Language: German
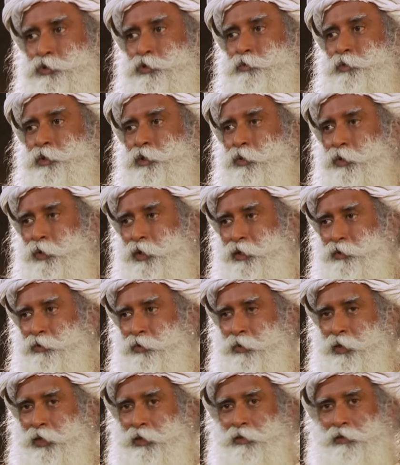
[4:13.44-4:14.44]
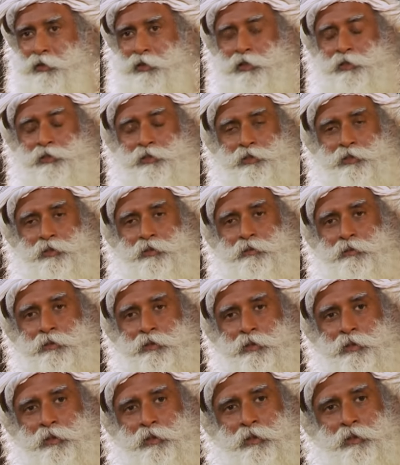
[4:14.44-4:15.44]
heilig sein soll, jedoch
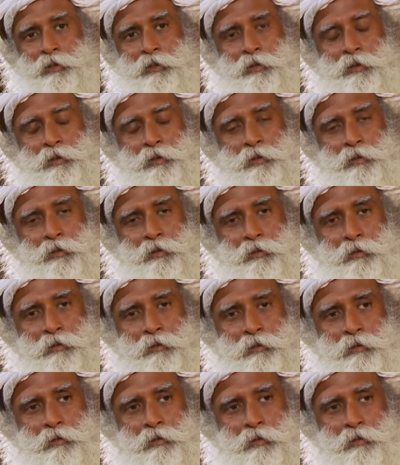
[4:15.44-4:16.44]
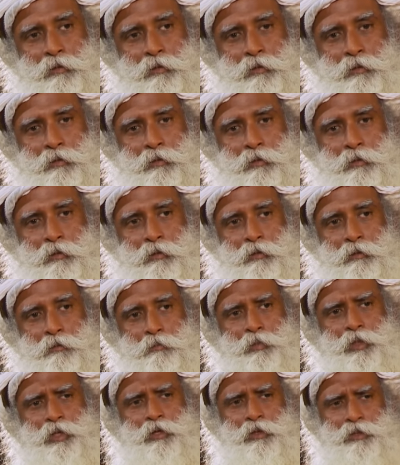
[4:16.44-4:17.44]
lächerlich ist. Aus
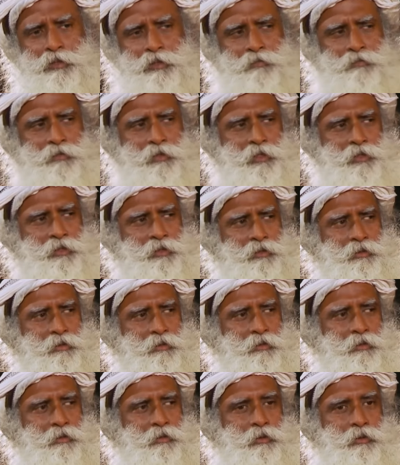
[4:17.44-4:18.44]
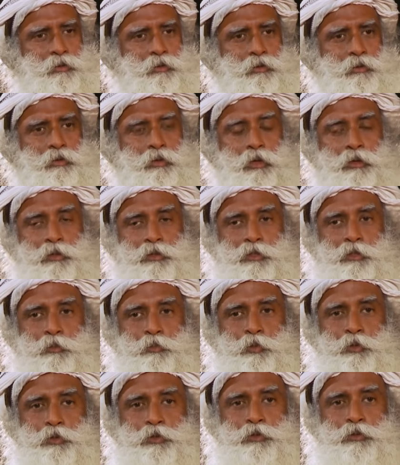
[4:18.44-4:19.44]
diesem Grund sollst du diese Worte nicht
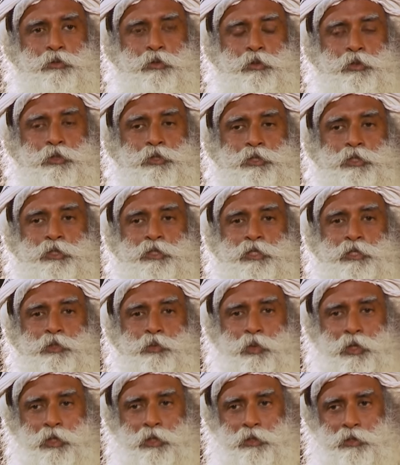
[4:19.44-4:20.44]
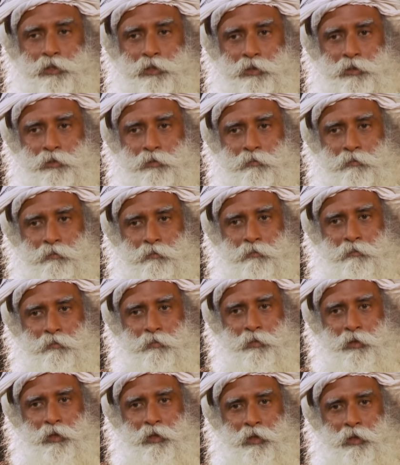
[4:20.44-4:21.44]
in Frage stellen. Überall,
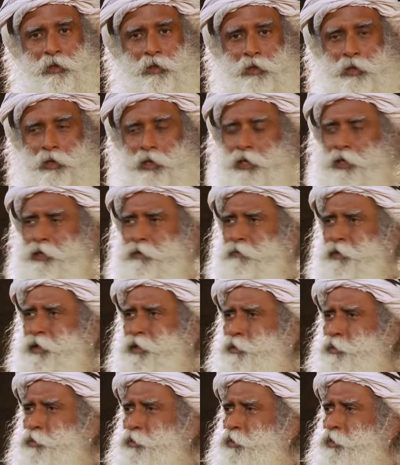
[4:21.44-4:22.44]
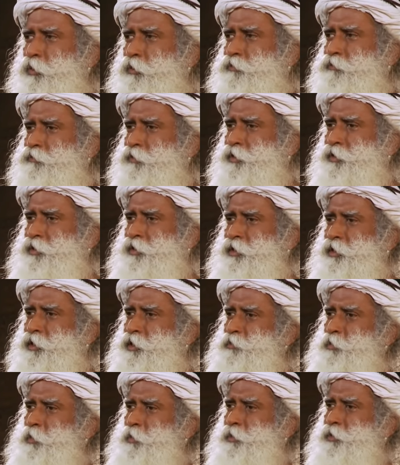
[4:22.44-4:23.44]
wo man hingeht, sagen die Leute als
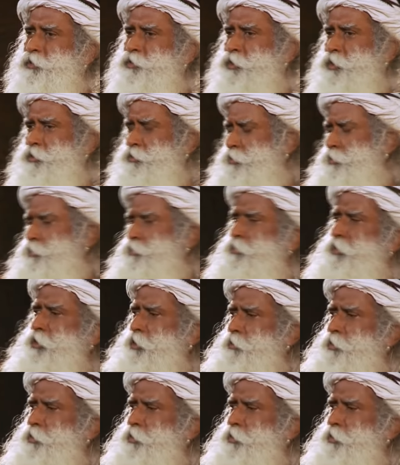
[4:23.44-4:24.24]
erstes, Sadhguru, was